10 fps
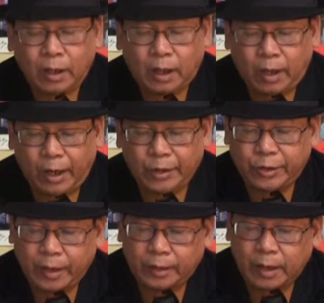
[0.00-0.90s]
à, a
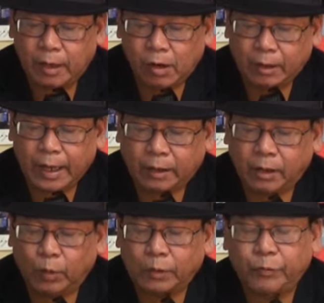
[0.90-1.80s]
sê an đã được đề
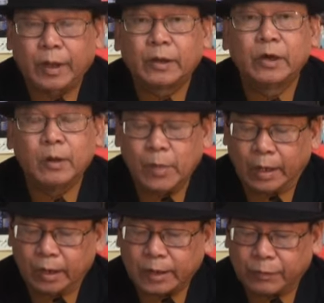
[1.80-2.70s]
cử luân phiên giữa
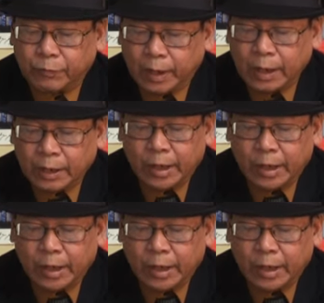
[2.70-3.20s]
mười nước thành viên.